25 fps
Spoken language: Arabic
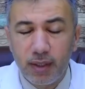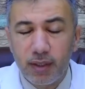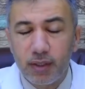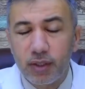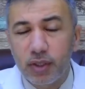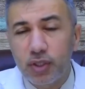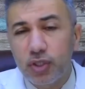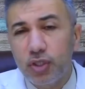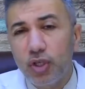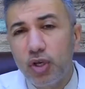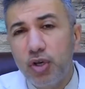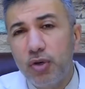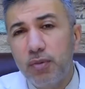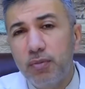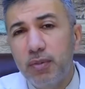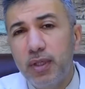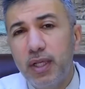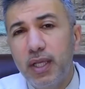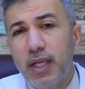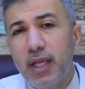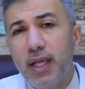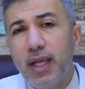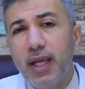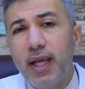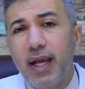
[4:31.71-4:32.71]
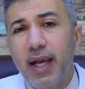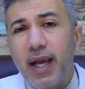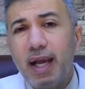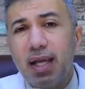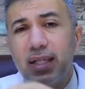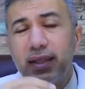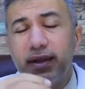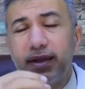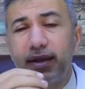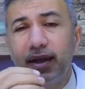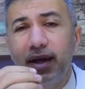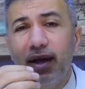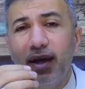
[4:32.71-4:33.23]
الصوم
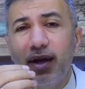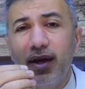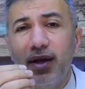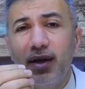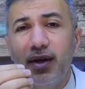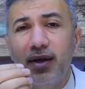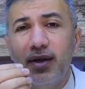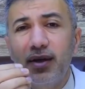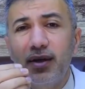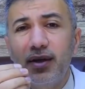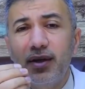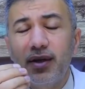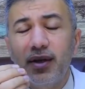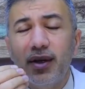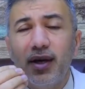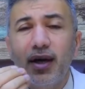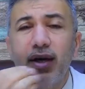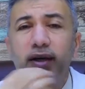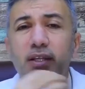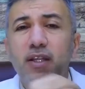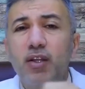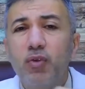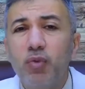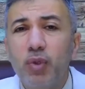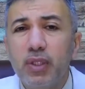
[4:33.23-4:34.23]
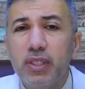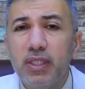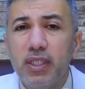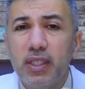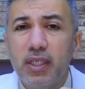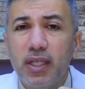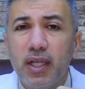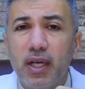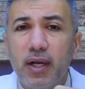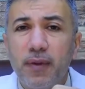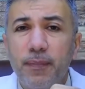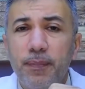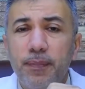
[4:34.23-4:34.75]
حتى نقلل
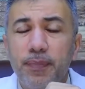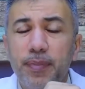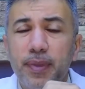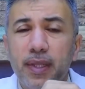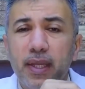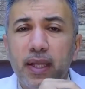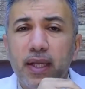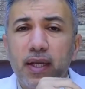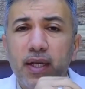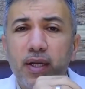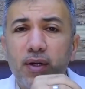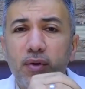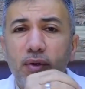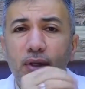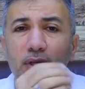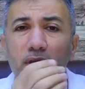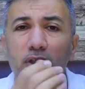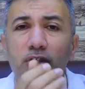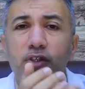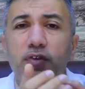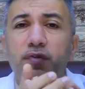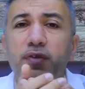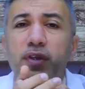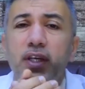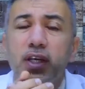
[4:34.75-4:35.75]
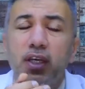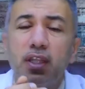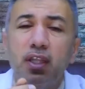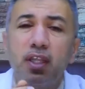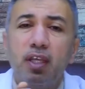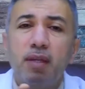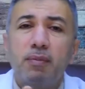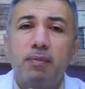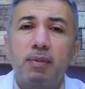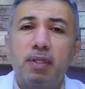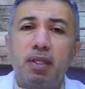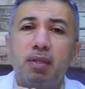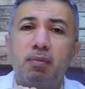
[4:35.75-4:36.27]
وزننا واحنا شفنا
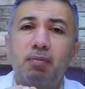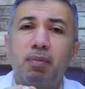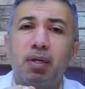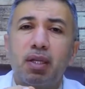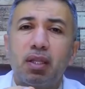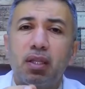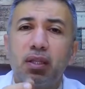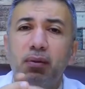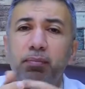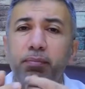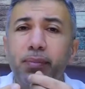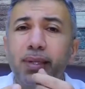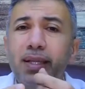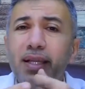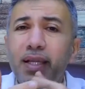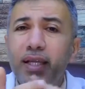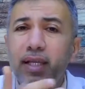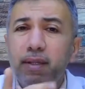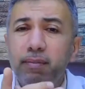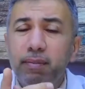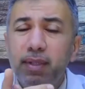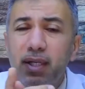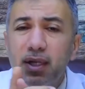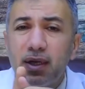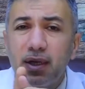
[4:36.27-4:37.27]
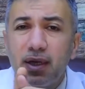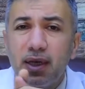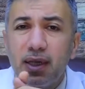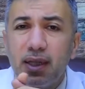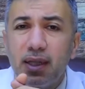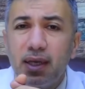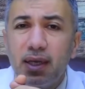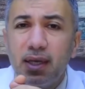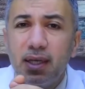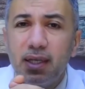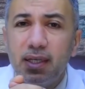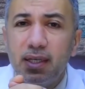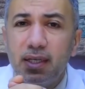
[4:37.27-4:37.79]
كثير من المرضى بالحمية
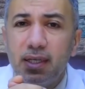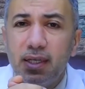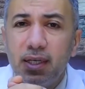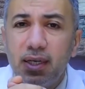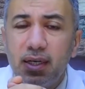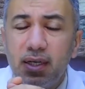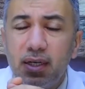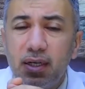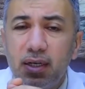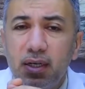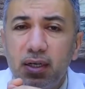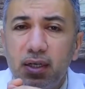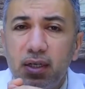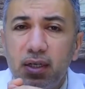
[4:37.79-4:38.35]
الغذائية